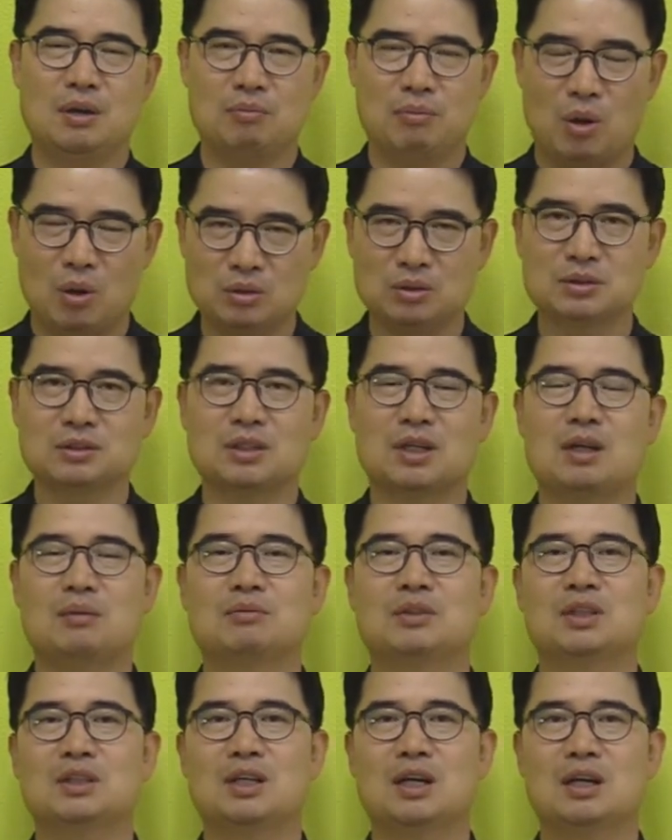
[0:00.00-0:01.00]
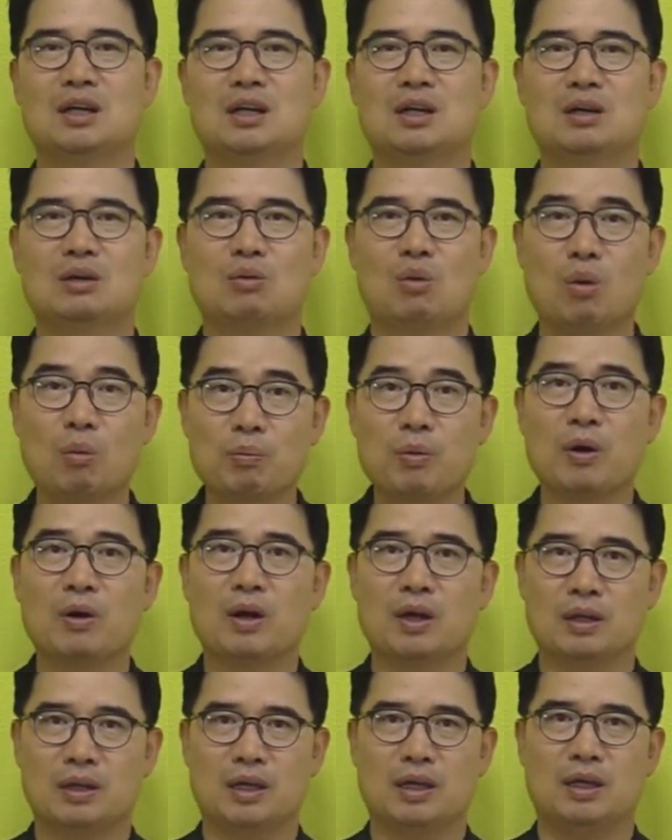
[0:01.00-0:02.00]
모든 사람들이 다
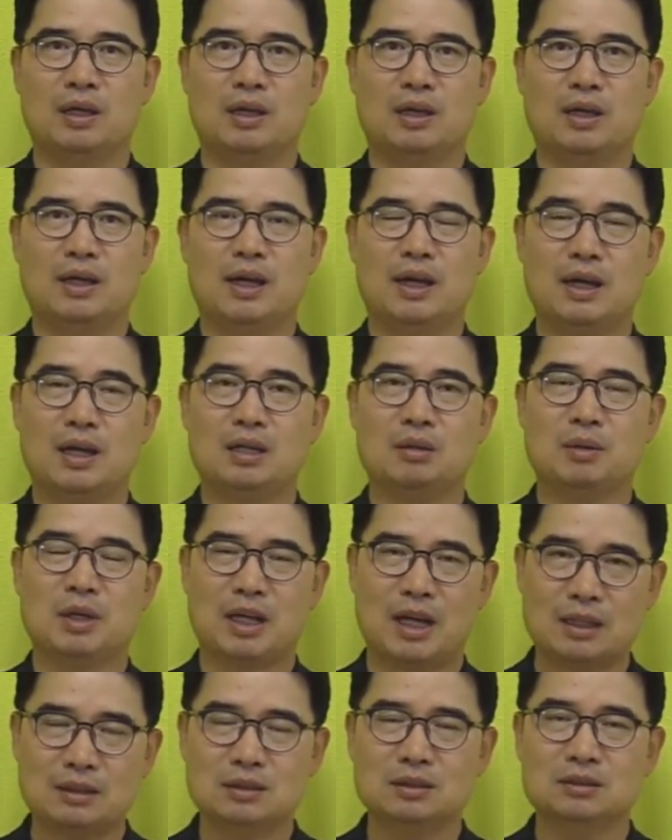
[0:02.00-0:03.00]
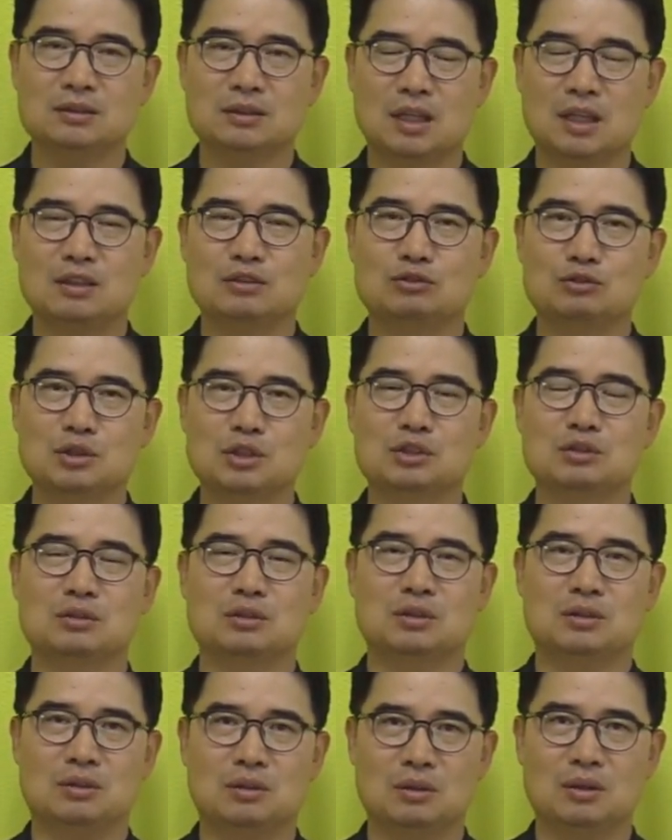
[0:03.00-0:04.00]
공평하게 하나님의 같은 은혜를 누릴 수
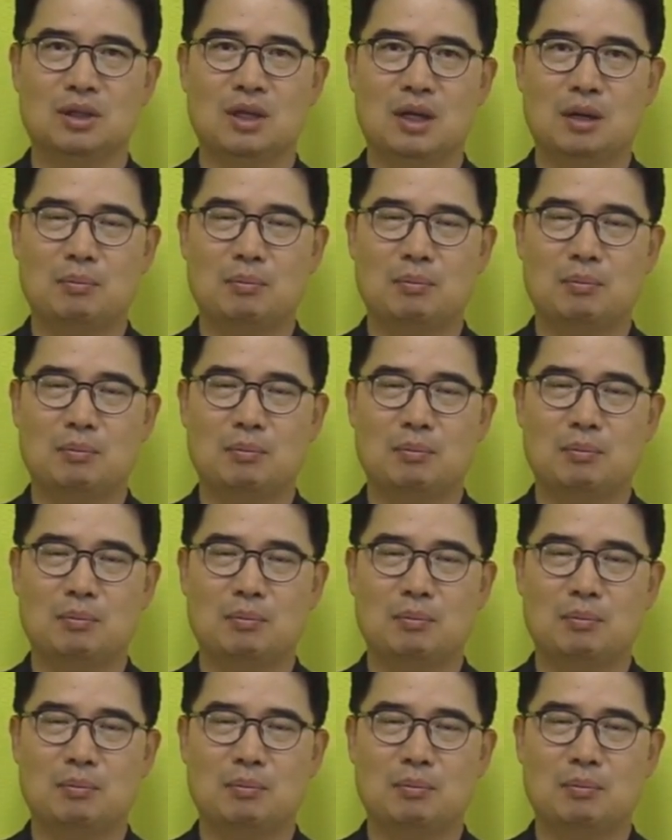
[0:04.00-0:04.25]
있는 것